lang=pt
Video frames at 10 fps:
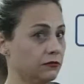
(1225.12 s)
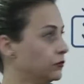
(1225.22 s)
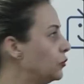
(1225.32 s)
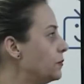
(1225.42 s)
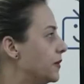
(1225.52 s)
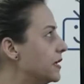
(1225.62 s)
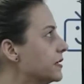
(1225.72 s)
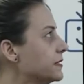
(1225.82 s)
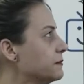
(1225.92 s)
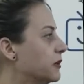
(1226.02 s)
do
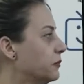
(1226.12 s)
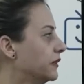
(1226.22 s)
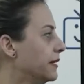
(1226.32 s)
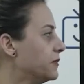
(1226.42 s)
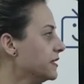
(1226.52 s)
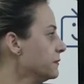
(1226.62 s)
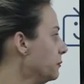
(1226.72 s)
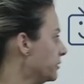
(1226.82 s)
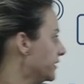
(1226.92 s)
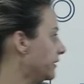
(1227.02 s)
mesma, da mesma
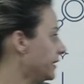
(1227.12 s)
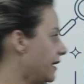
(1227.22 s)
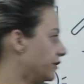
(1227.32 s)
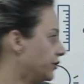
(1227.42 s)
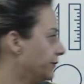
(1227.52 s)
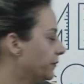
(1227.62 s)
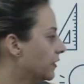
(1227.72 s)
porcentagem.